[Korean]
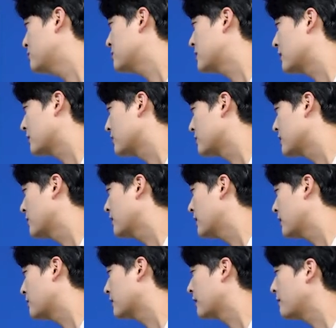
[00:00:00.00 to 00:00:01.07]
문제라든지 이런 게
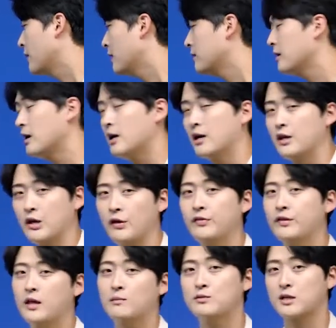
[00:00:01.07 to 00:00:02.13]
나오게 되면
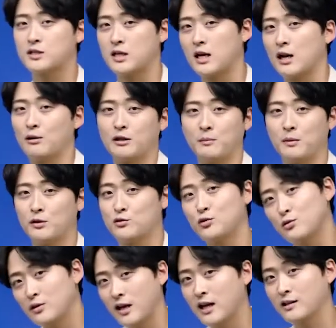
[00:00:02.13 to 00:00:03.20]
연계 문제가 잘 나와야 됩니다.
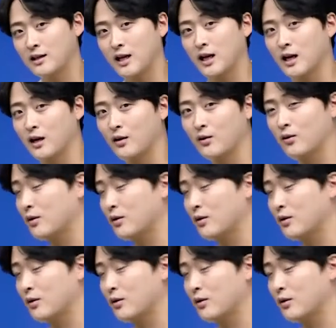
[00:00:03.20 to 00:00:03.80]
추론을 해야 되니까요.